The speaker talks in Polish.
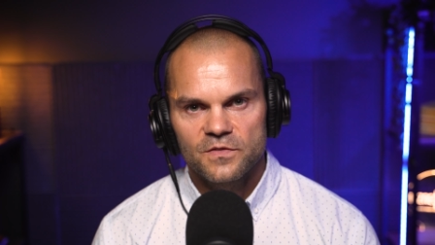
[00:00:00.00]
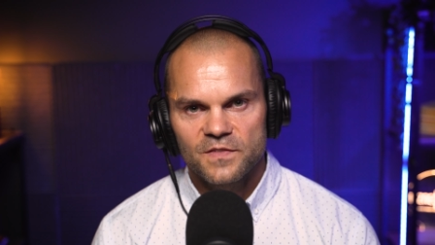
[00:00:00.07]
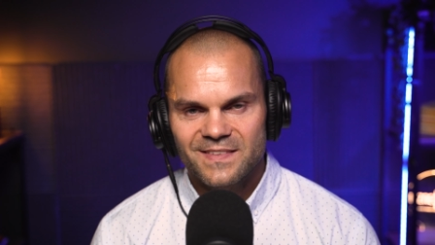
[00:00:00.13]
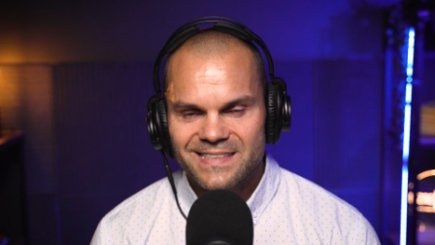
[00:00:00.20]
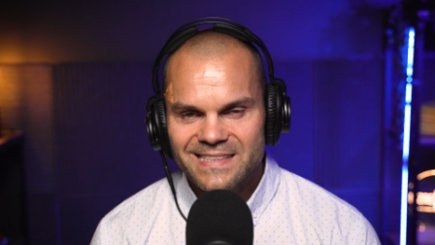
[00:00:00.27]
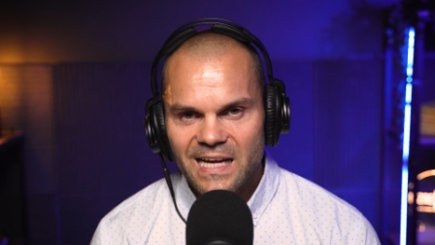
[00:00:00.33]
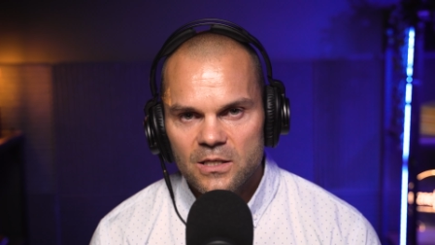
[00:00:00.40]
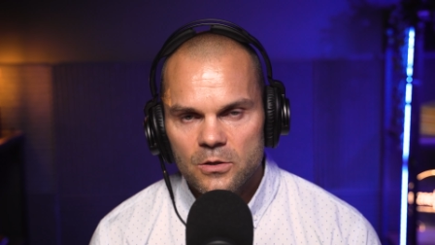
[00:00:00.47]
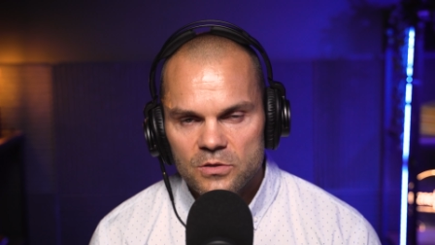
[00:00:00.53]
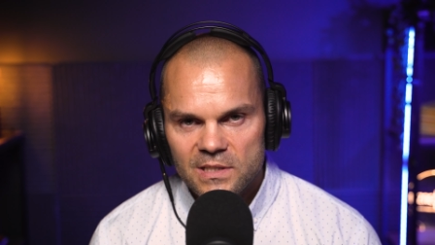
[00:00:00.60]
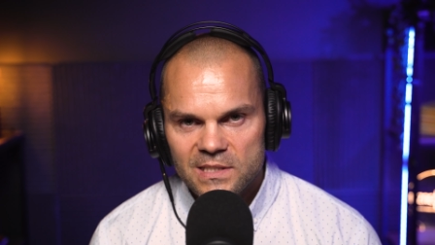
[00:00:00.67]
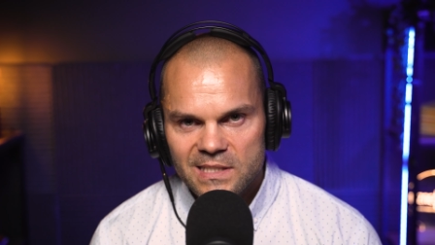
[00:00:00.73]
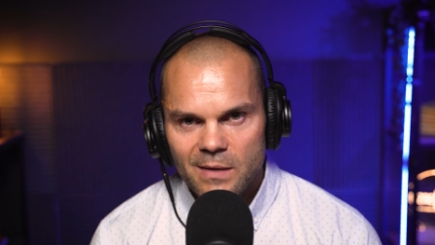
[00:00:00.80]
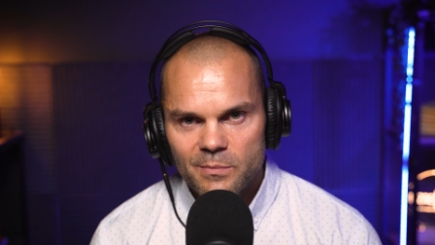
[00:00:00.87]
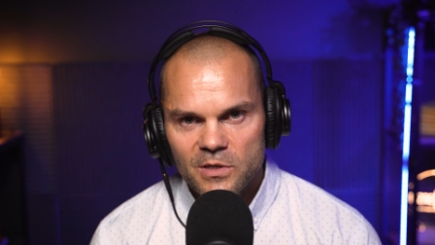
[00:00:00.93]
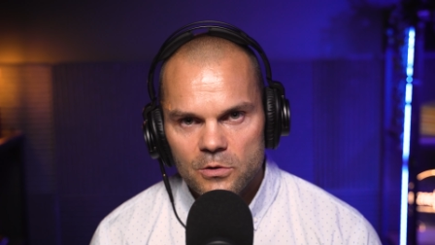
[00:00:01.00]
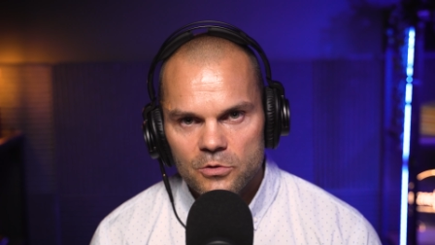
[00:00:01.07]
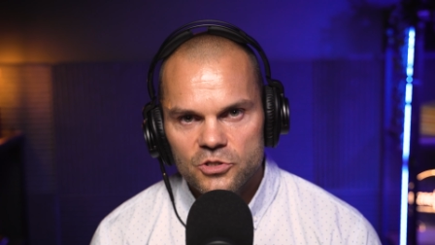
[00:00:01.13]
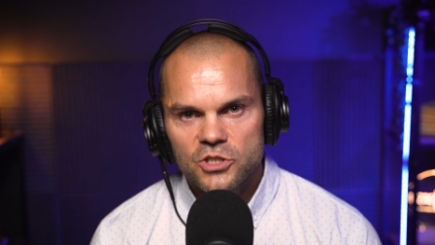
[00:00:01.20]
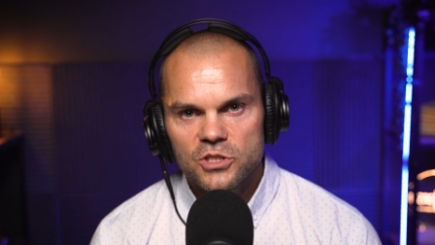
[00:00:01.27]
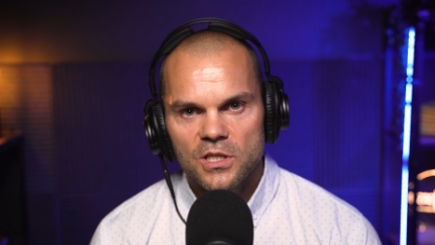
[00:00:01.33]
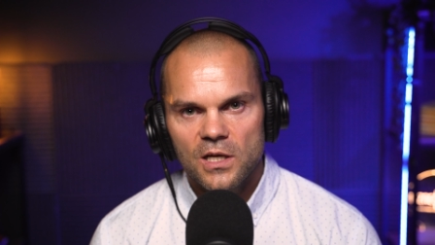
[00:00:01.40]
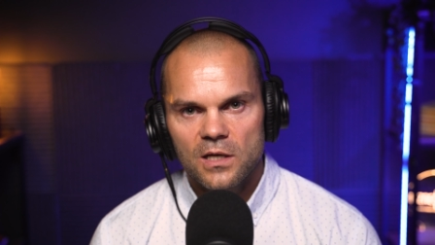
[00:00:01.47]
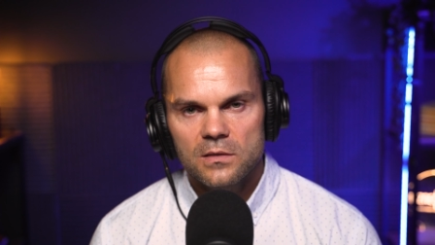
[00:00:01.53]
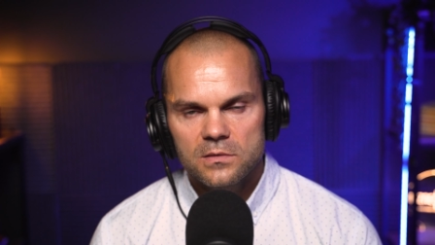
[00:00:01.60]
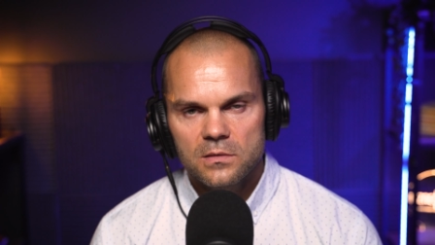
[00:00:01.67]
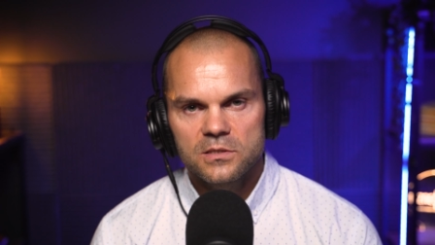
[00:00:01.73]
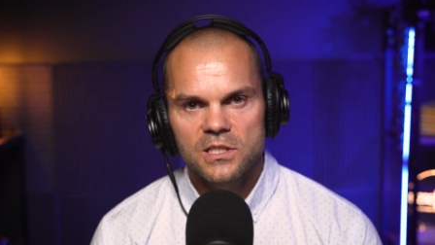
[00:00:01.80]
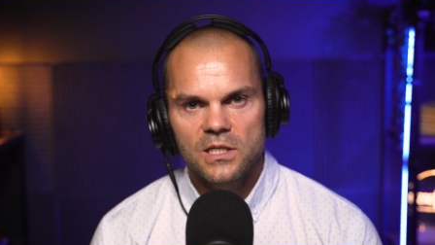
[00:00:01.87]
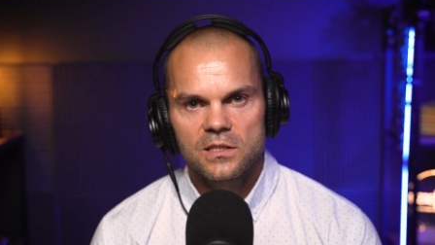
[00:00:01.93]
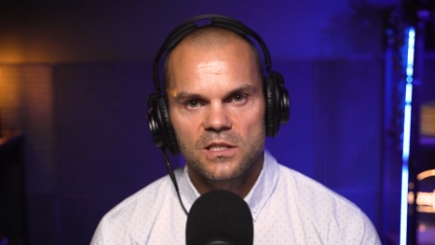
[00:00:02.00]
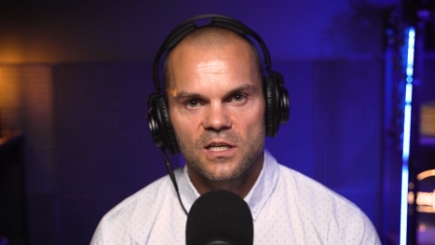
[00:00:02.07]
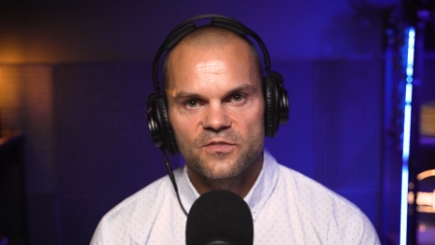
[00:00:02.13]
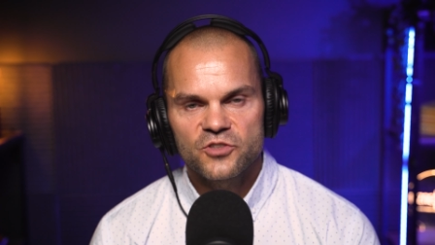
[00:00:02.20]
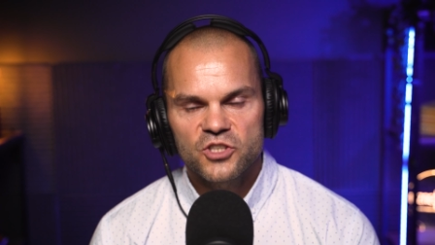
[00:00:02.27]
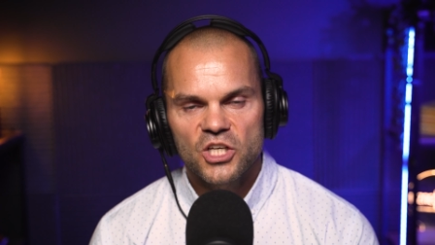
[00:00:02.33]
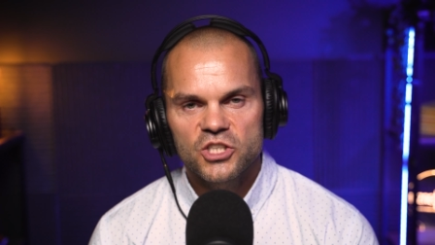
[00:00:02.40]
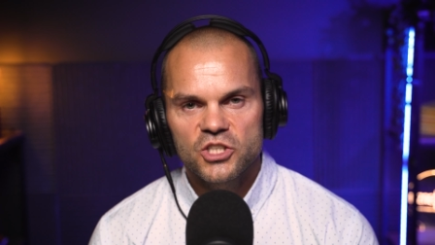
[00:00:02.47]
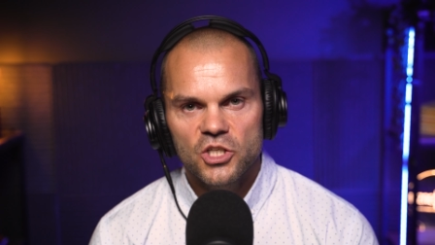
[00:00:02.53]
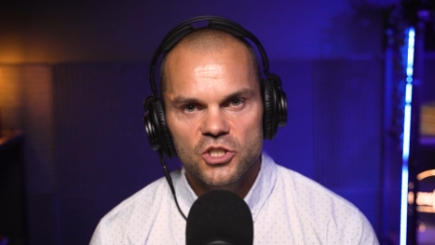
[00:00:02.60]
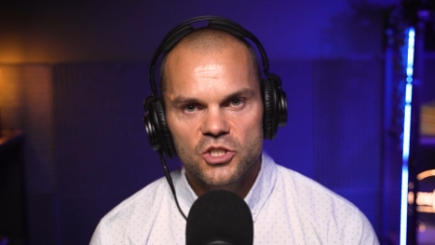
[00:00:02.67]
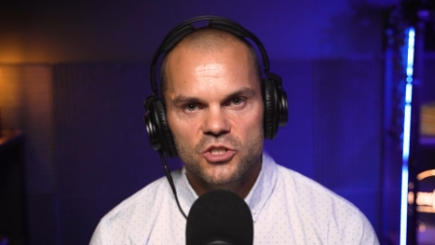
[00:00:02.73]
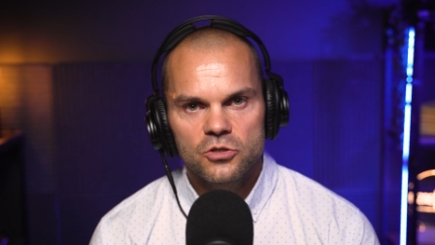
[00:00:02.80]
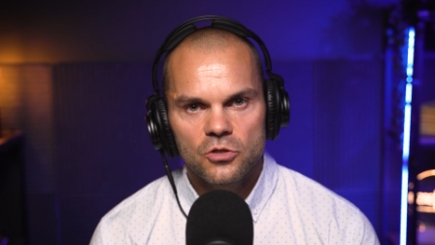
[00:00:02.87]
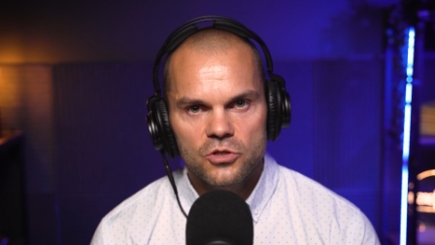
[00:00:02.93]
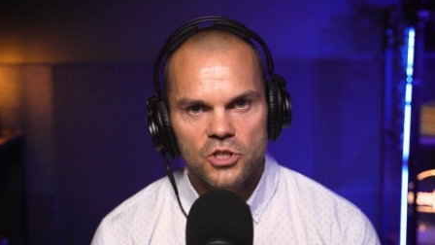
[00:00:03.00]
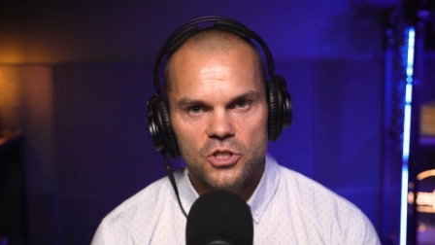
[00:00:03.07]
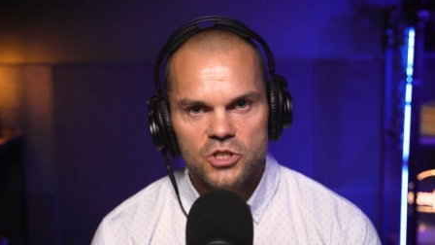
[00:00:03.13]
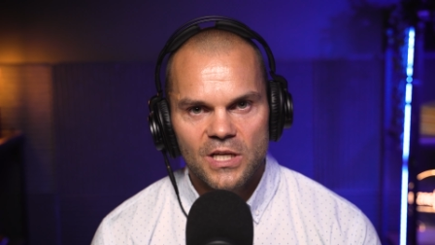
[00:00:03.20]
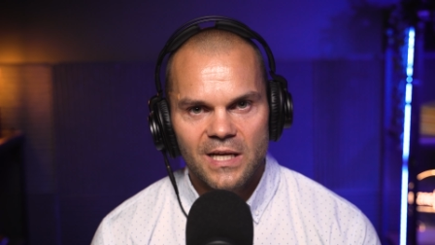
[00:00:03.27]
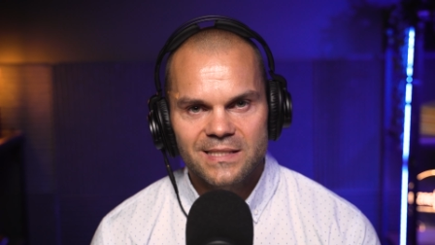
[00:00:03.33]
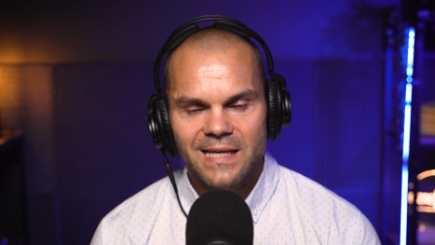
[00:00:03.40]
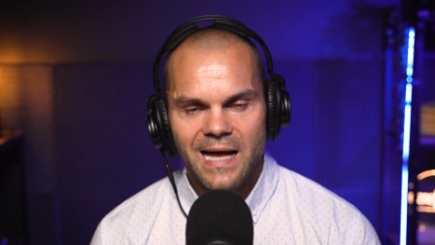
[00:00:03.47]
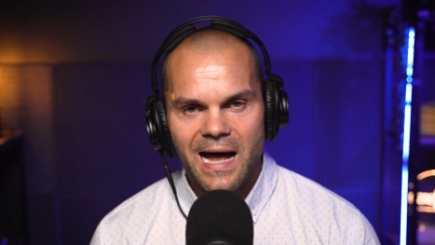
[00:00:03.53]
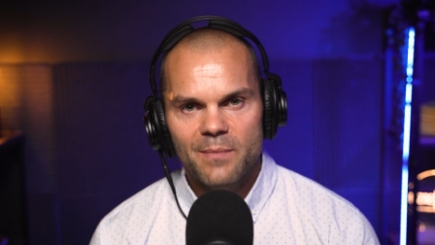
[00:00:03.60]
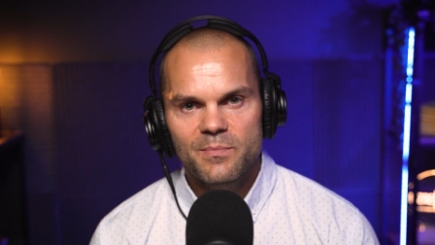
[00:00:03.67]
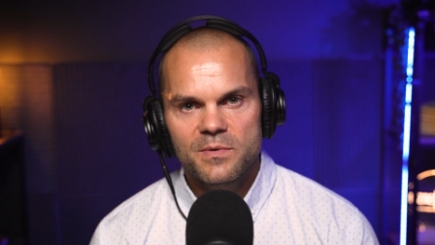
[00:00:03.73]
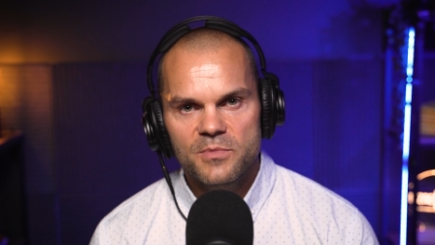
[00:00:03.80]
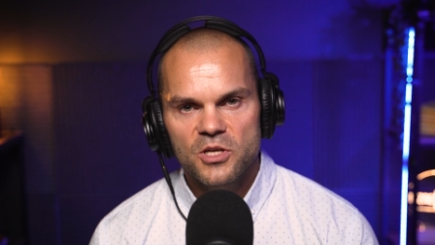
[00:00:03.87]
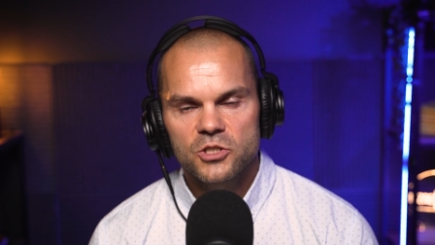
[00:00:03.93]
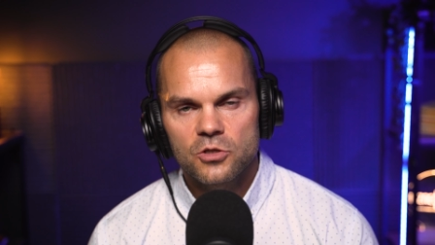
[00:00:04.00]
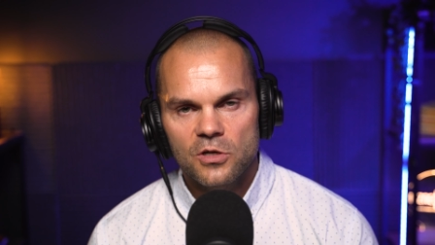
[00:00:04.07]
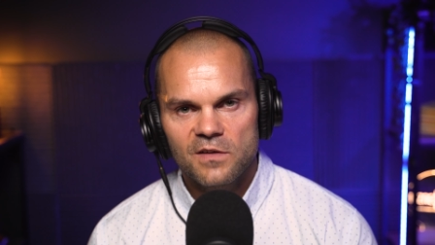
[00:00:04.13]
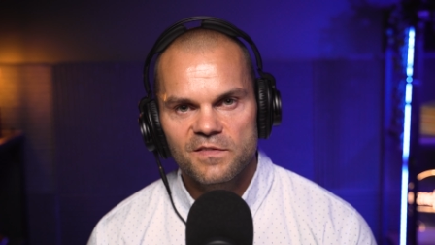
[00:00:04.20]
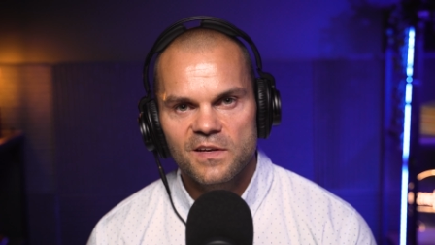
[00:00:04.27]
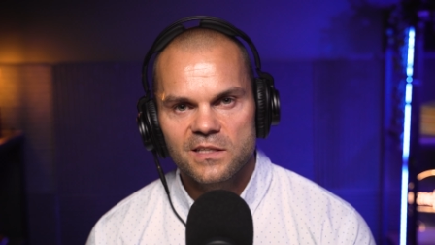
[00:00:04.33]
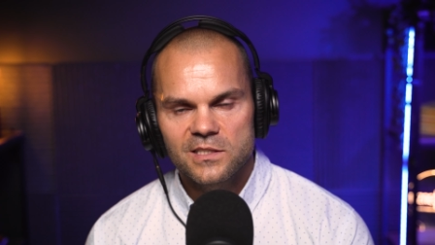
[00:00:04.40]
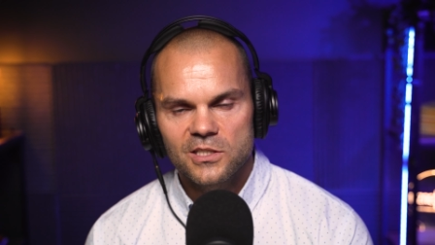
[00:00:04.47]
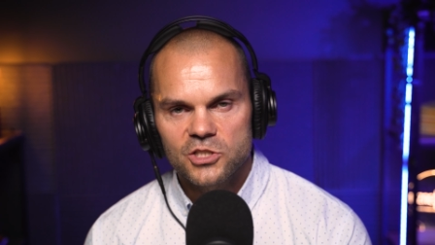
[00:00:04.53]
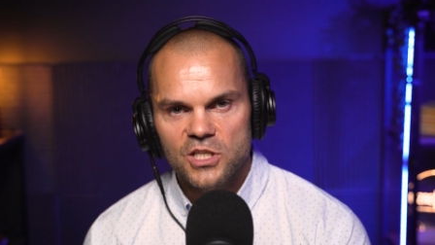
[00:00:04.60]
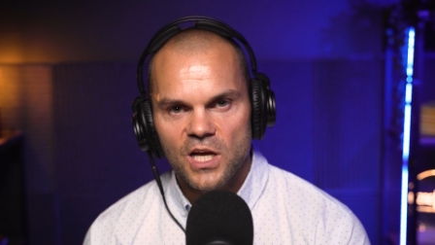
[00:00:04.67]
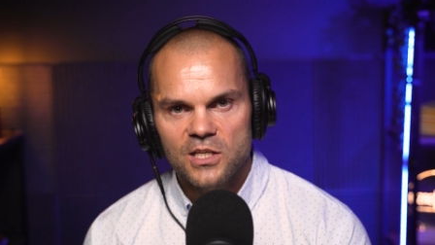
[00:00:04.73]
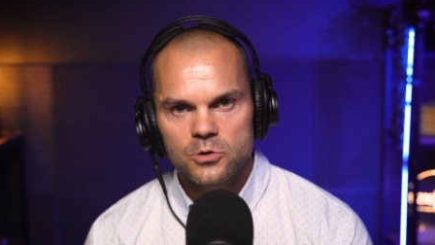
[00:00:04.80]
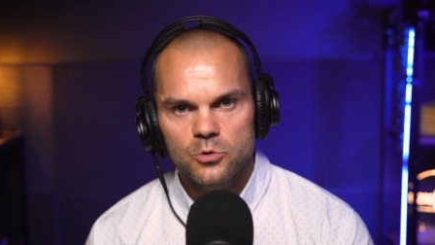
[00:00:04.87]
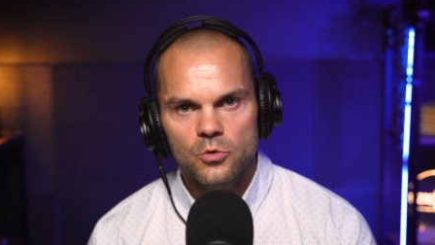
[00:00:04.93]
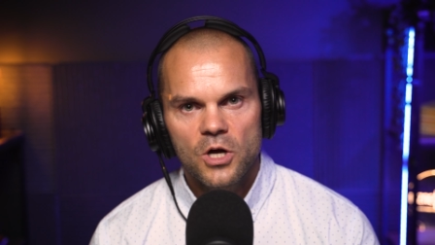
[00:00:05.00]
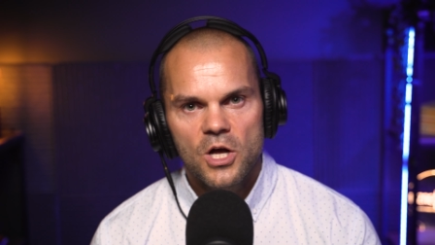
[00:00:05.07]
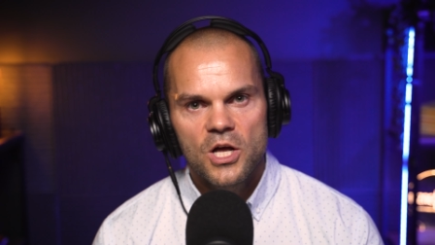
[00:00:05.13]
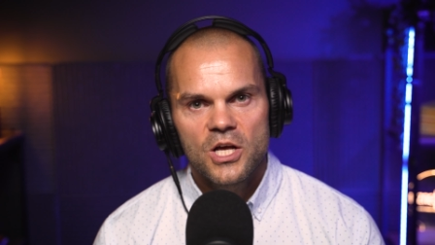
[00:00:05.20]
Więc stań o tej samej godzinie codziennie, wcześniej niż dotychczas, aby mieć trochę więcej czasu,